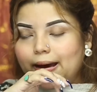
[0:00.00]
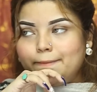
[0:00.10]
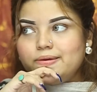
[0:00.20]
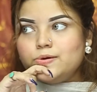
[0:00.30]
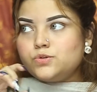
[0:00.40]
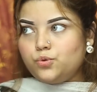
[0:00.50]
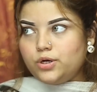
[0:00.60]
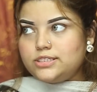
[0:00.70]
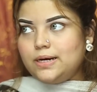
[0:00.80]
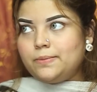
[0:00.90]
আমি ইউজ
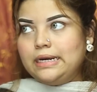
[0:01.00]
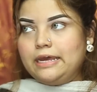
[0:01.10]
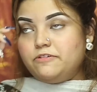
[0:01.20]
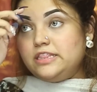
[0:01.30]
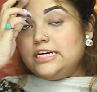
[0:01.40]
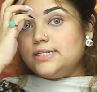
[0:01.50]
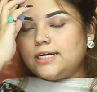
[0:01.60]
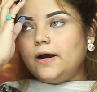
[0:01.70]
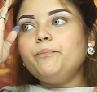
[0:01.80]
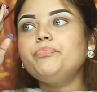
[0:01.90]
করেছি আমার লাইফে
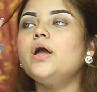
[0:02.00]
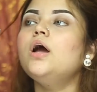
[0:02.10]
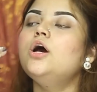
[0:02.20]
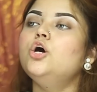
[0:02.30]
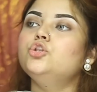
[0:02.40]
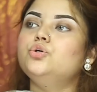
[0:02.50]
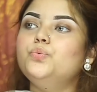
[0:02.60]
তিনটা তো